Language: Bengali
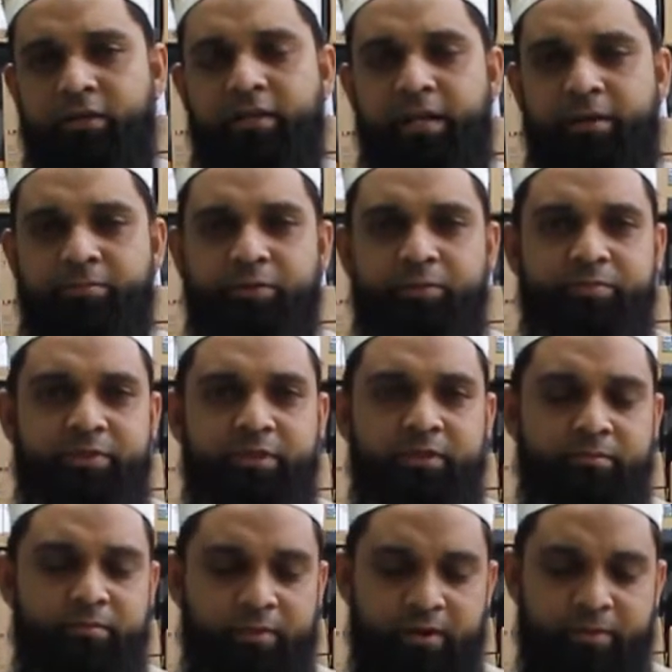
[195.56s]
ল্যাপটপটি
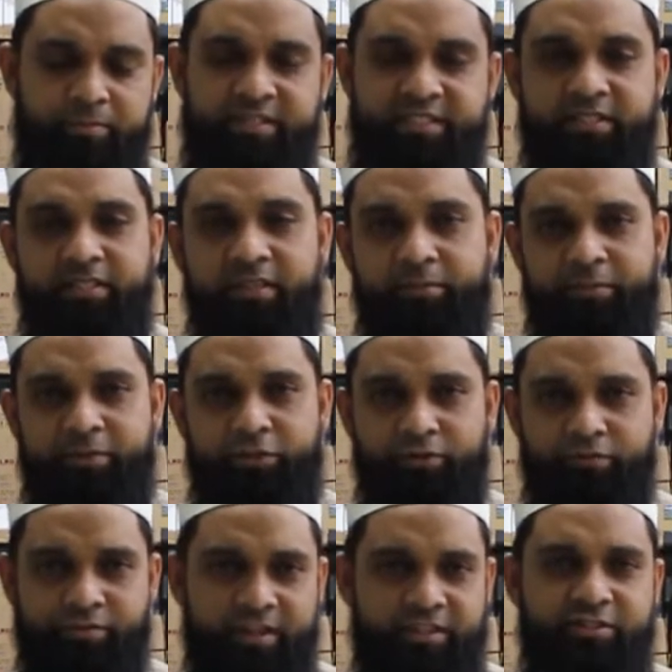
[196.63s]
বা পিসিটি আপনি
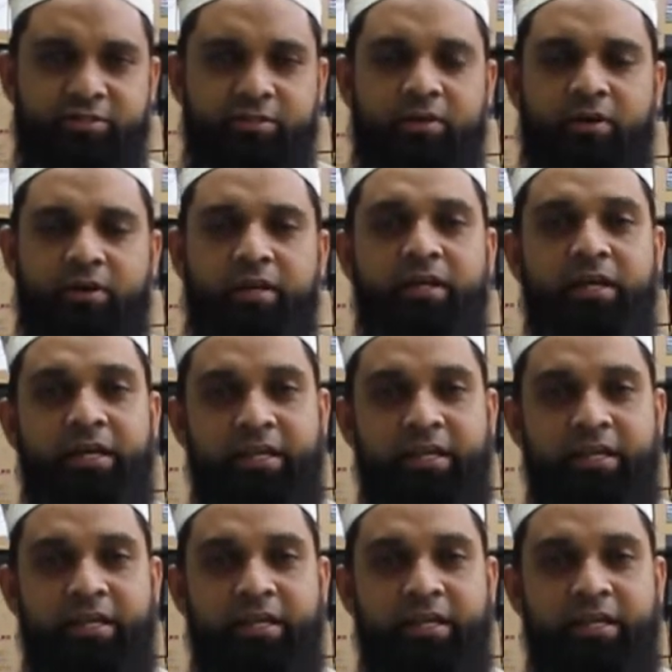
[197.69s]
যখন ফাস্ট করা হয়